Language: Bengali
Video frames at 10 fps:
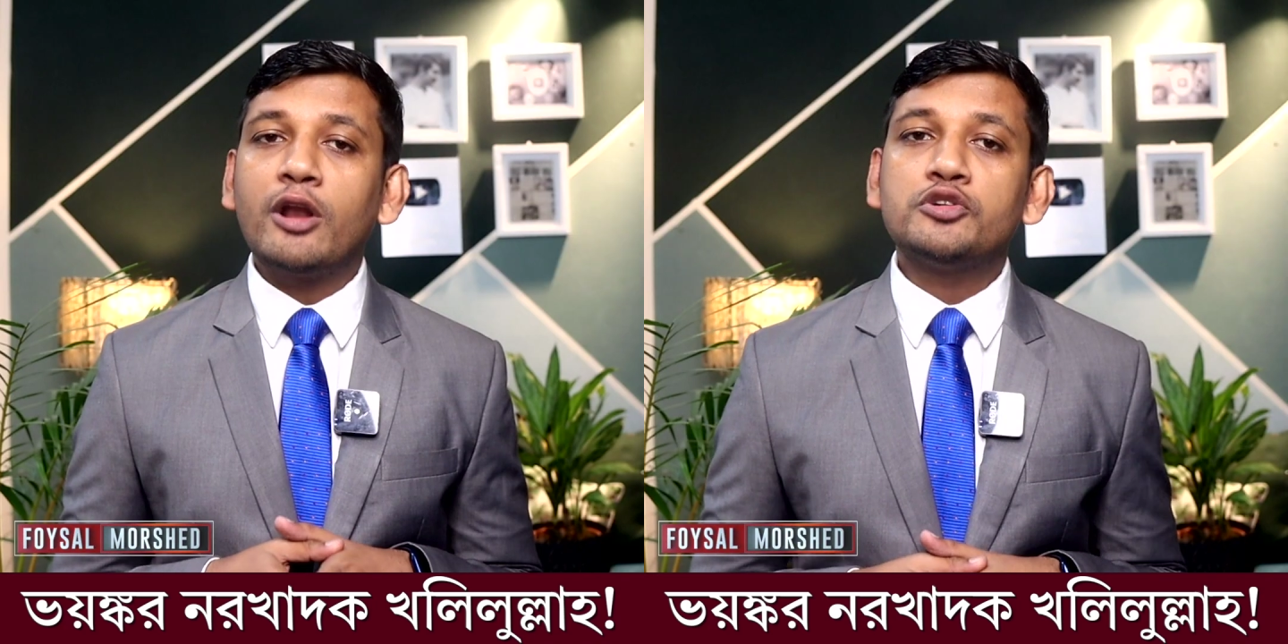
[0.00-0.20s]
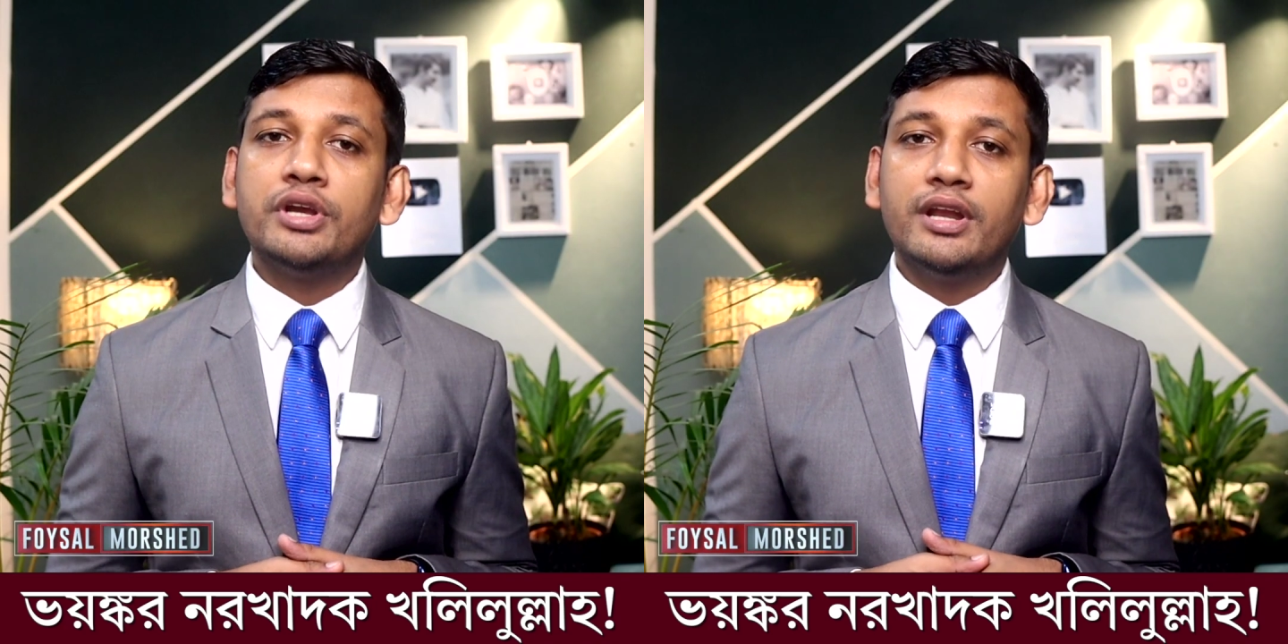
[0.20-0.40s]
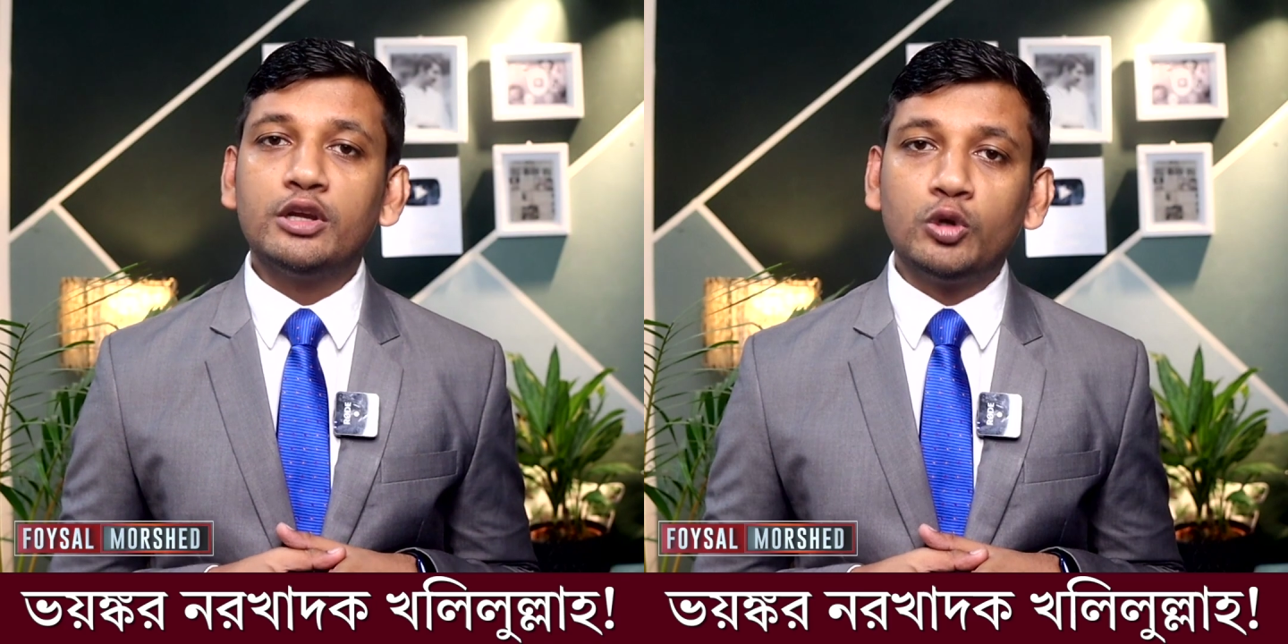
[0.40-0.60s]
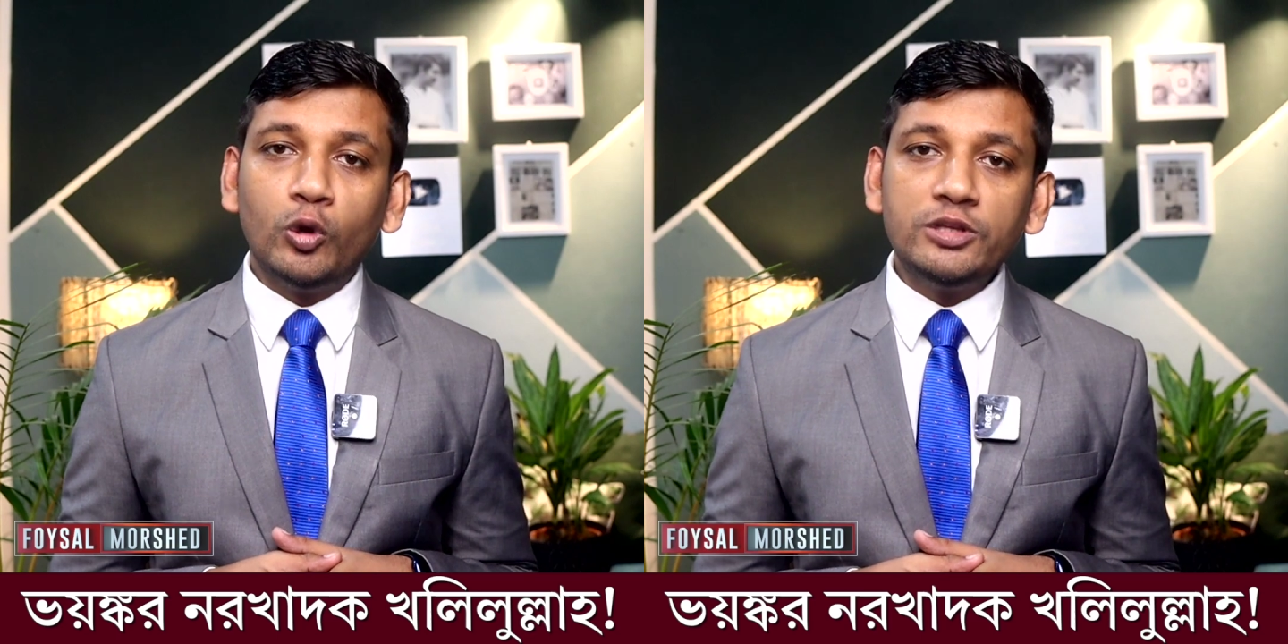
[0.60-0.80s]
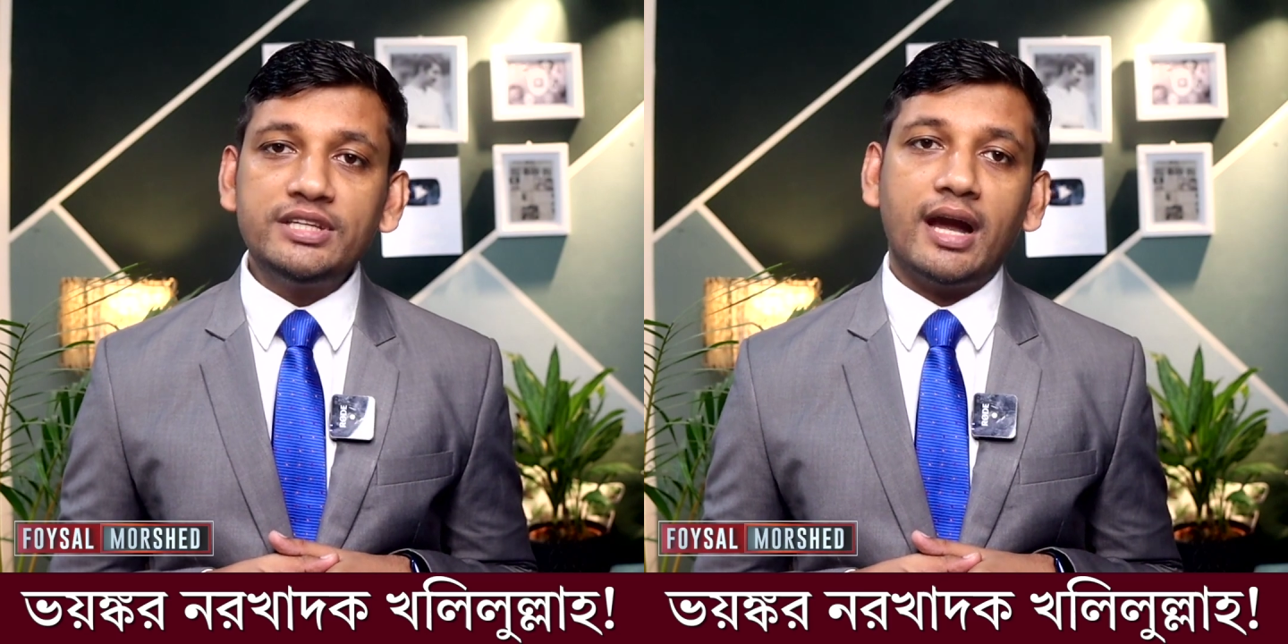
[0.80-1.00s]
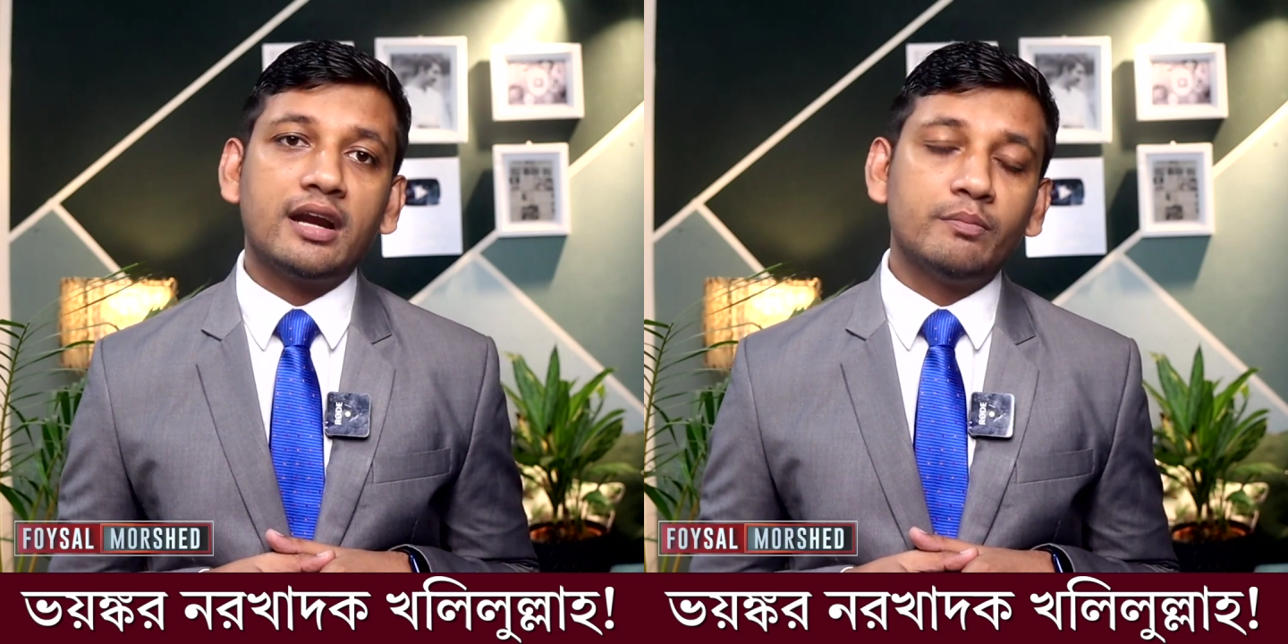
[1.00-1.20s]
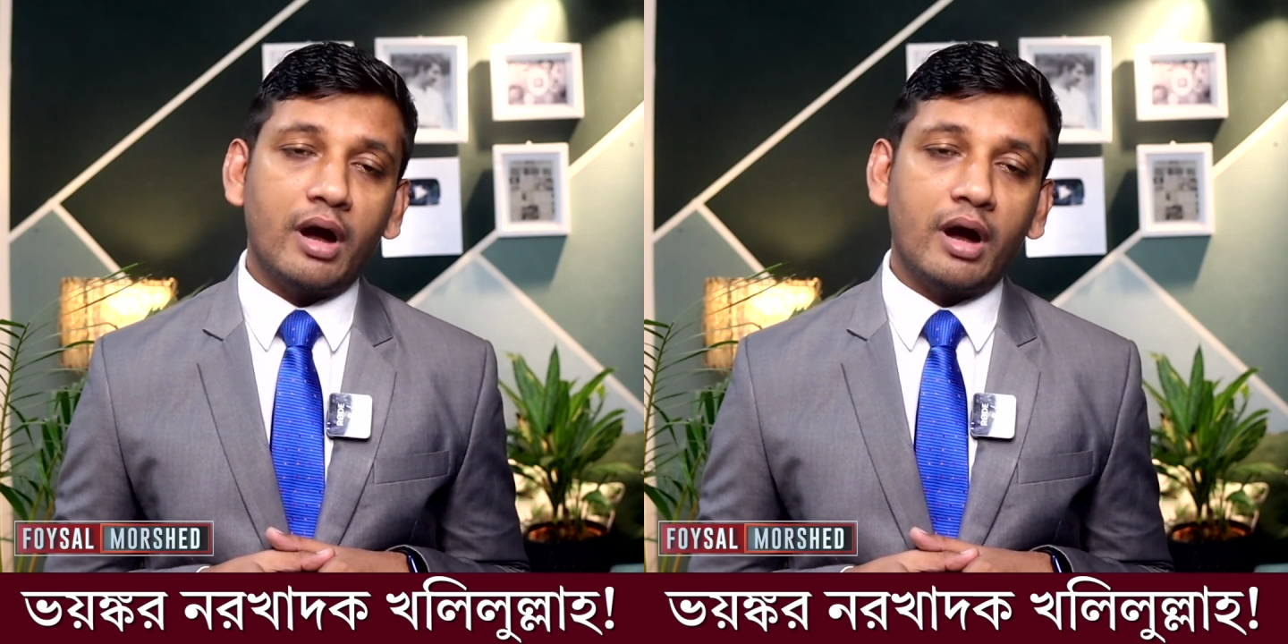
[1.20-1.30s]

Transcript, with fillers: মানুষের কলজে আর